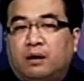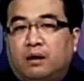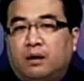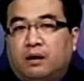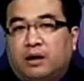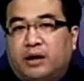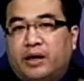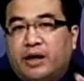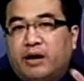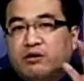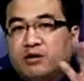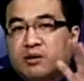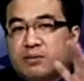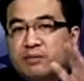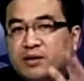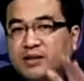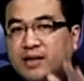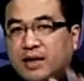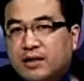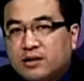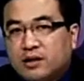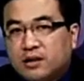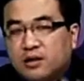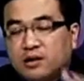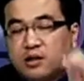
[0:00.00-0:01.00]
你要怎么
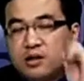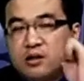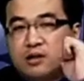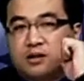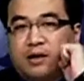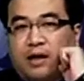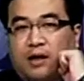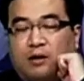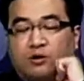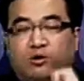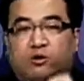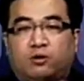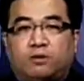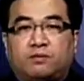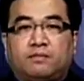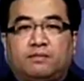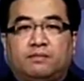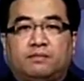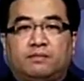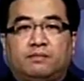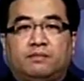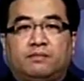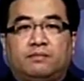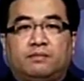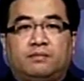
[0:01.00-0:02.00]
战胜棋子当中？
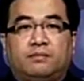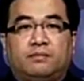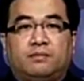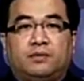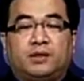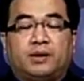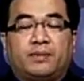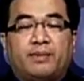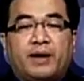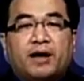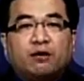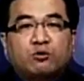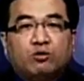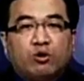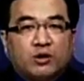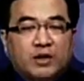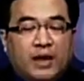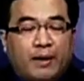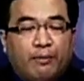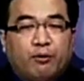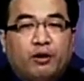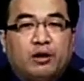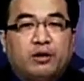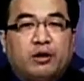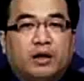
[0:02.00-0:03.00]
怎么样做
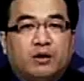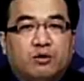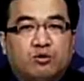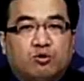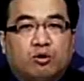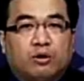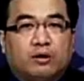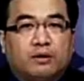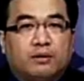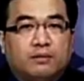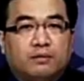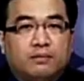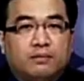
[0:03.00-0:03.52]
才不会停损？